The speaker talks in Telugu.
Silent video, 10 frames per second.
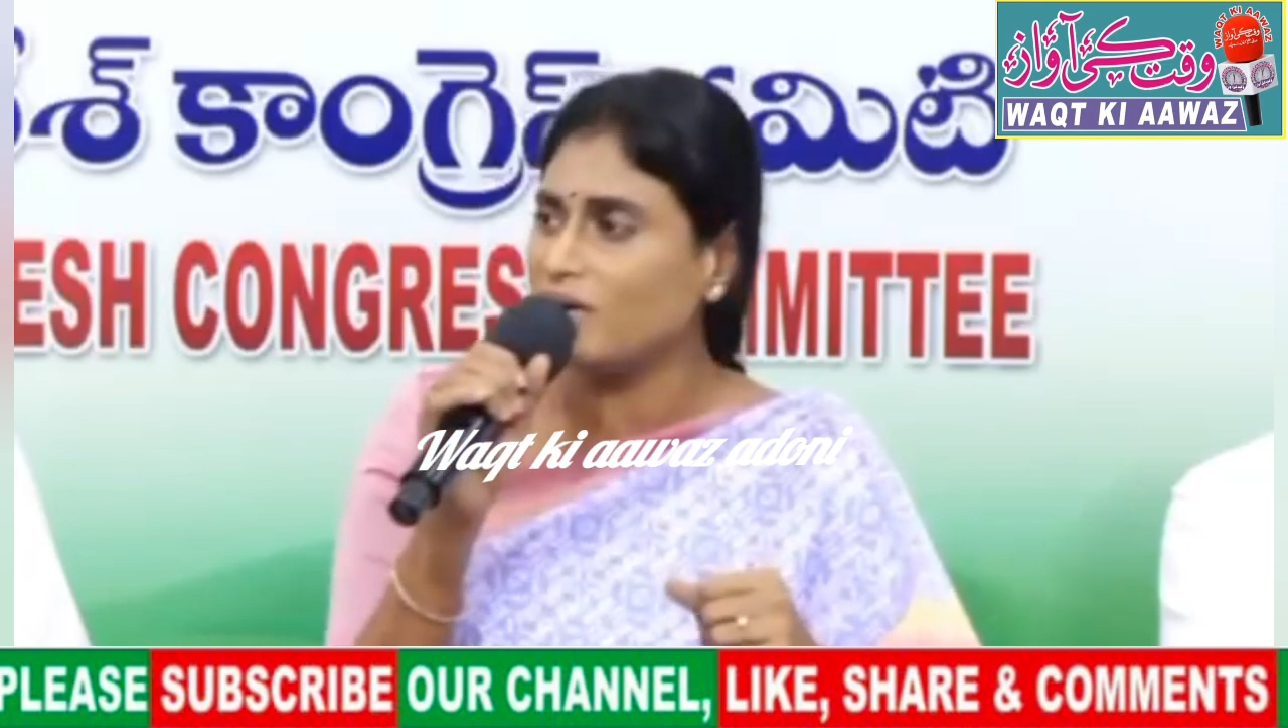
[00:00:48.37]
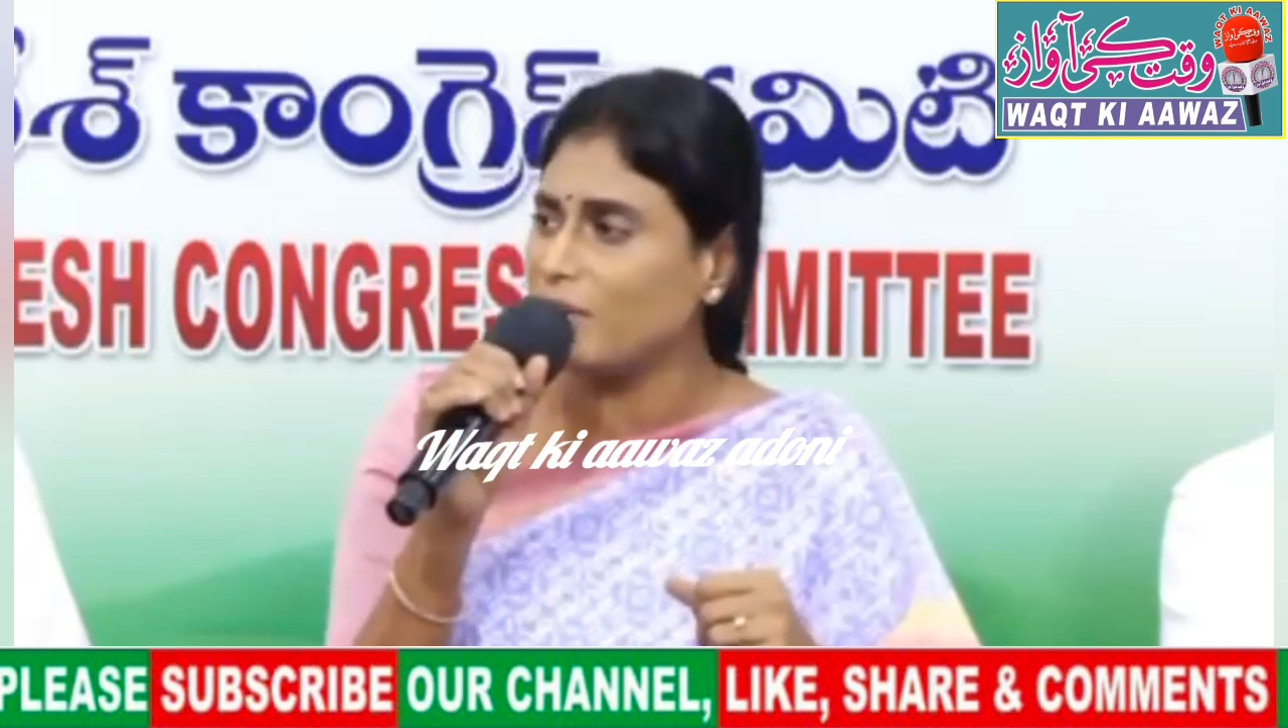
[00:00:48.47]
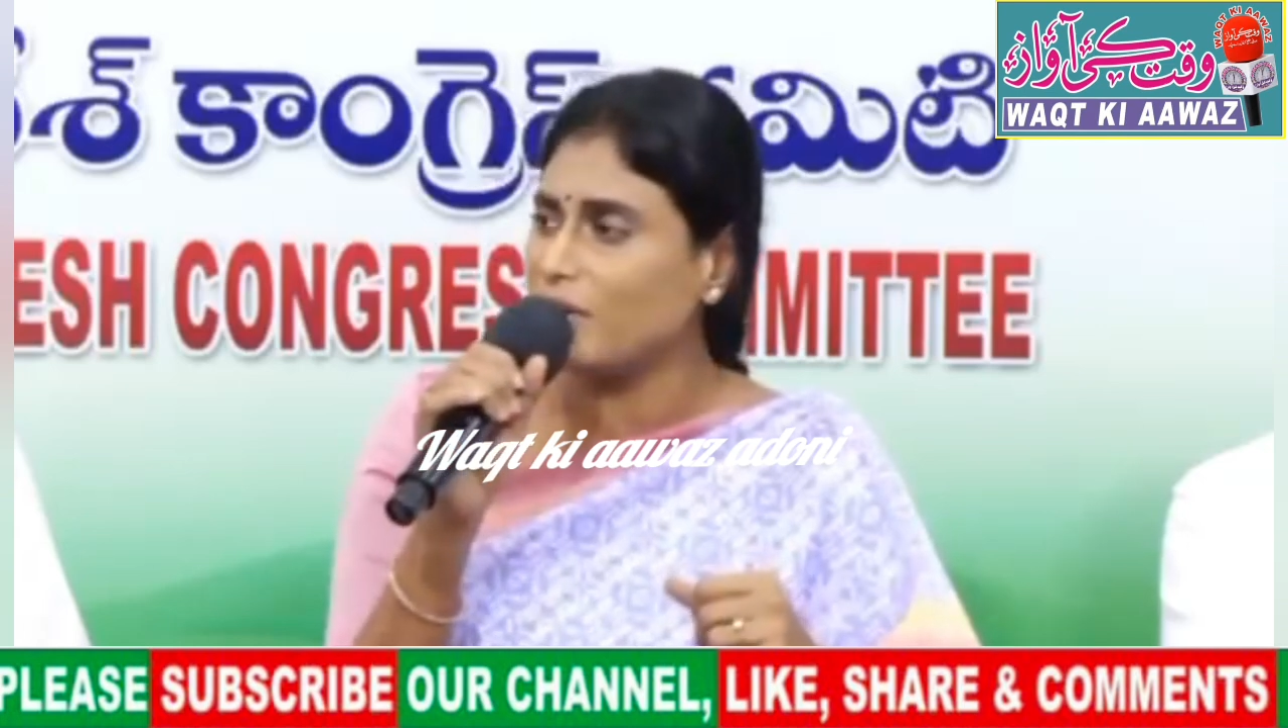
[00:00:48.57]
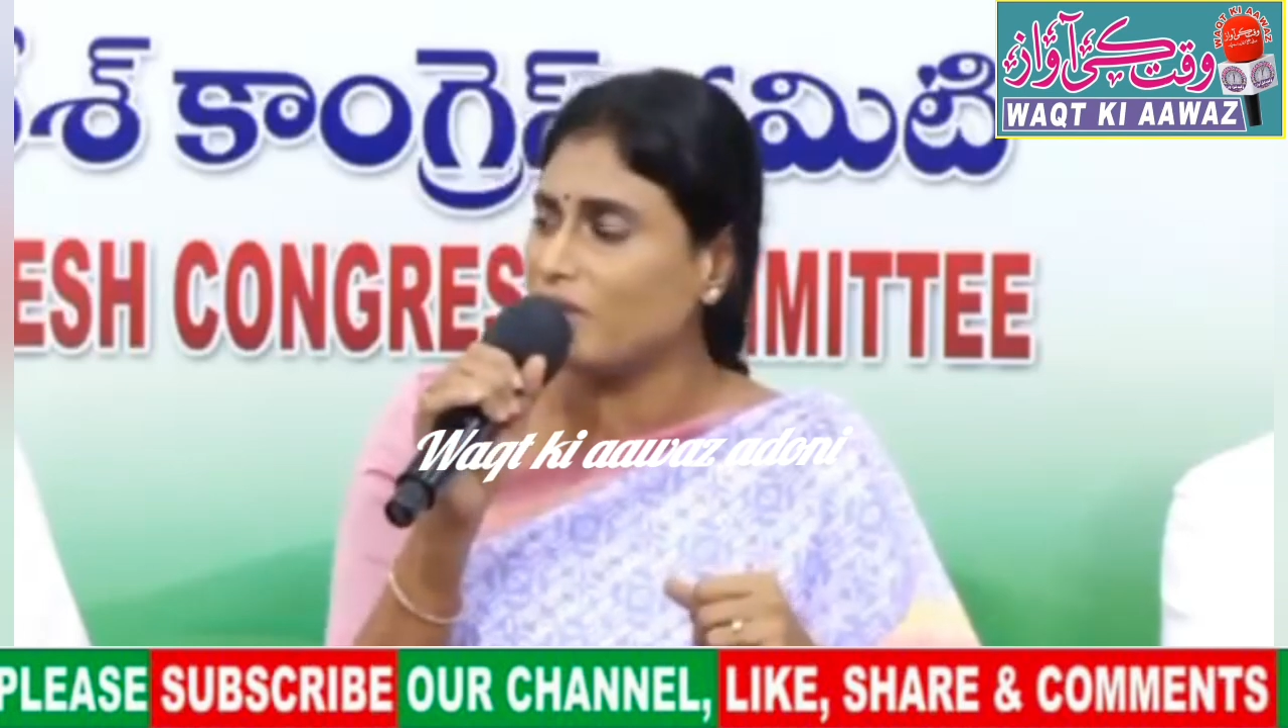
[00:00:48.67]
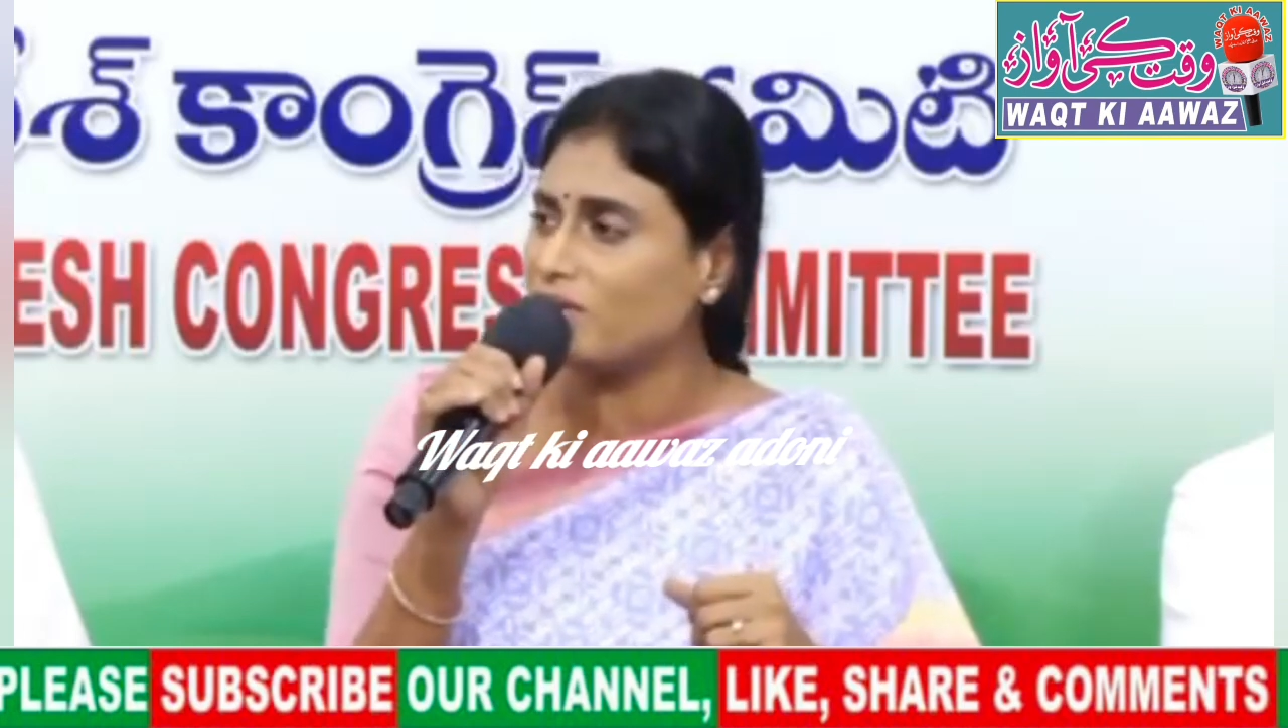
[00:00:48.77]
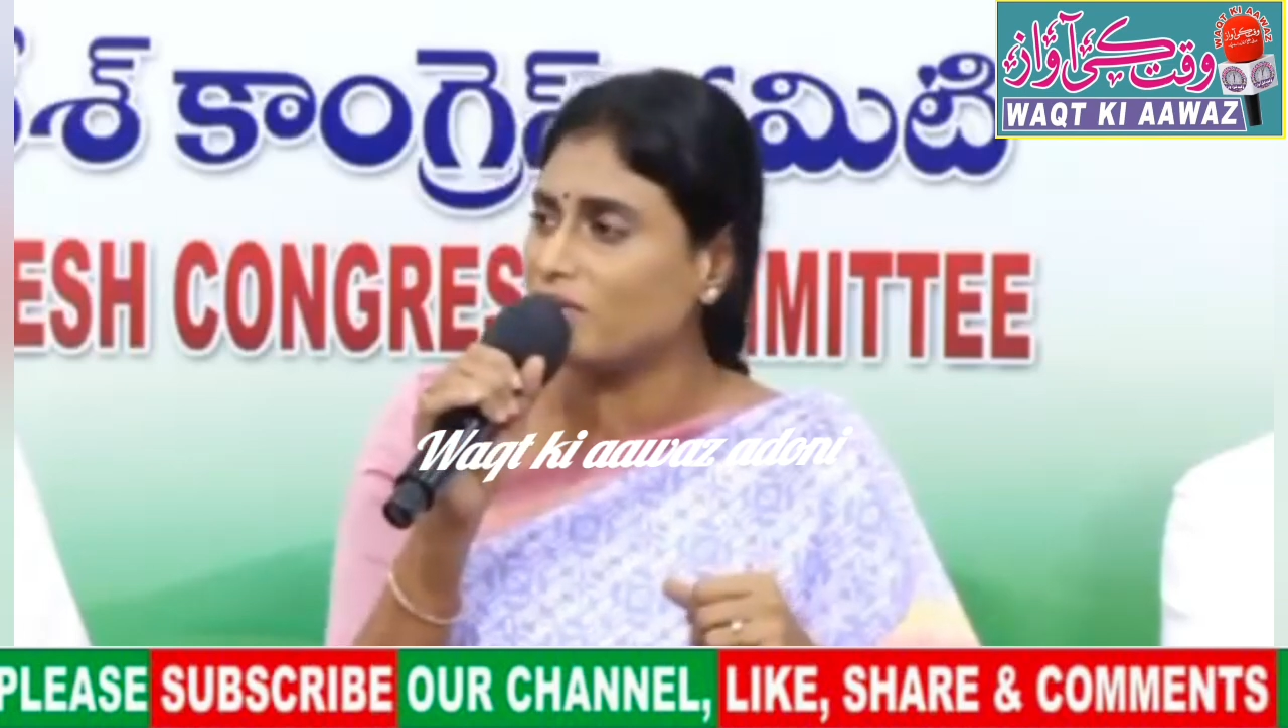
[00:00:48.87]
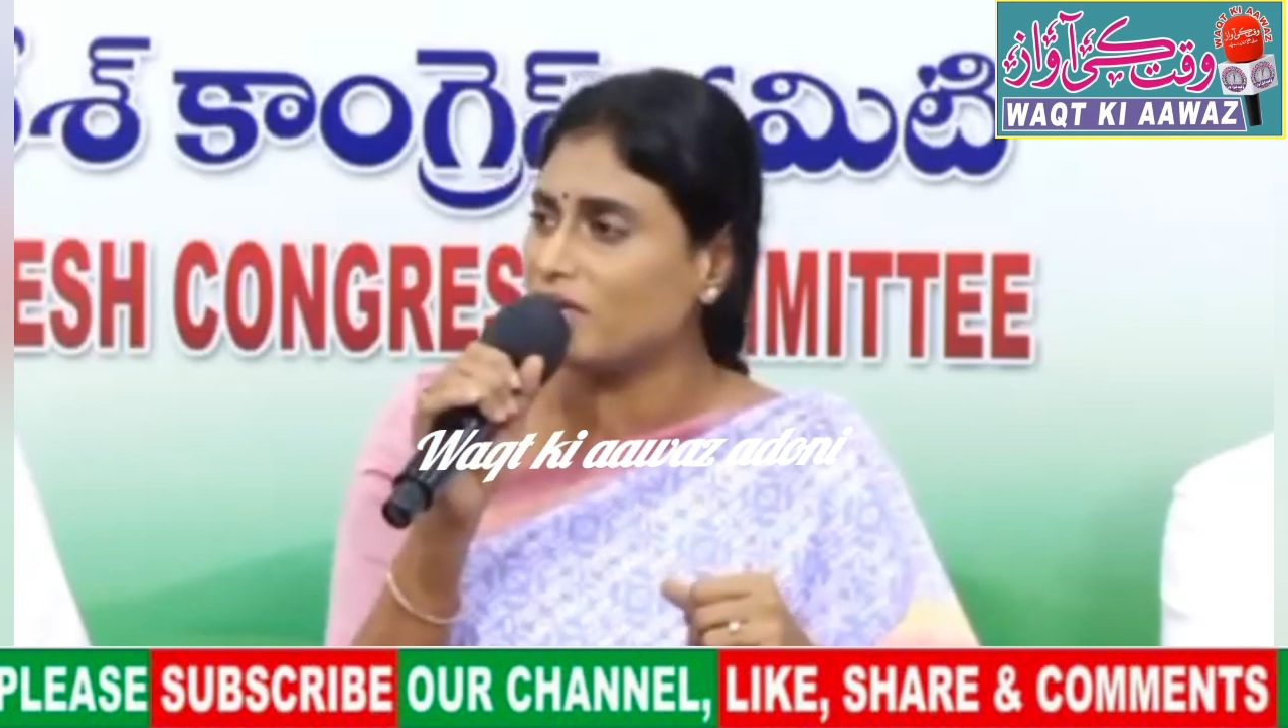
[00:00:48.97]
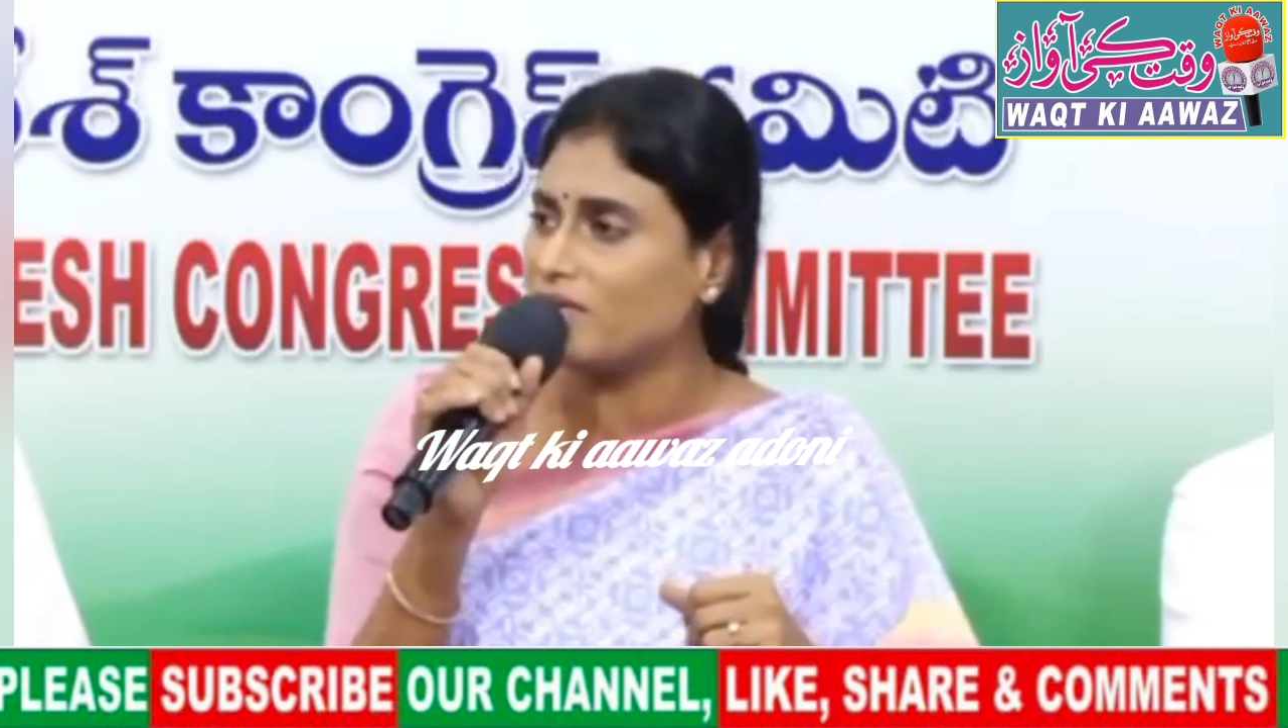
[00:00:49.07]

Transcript: గారు డెబ్బైదో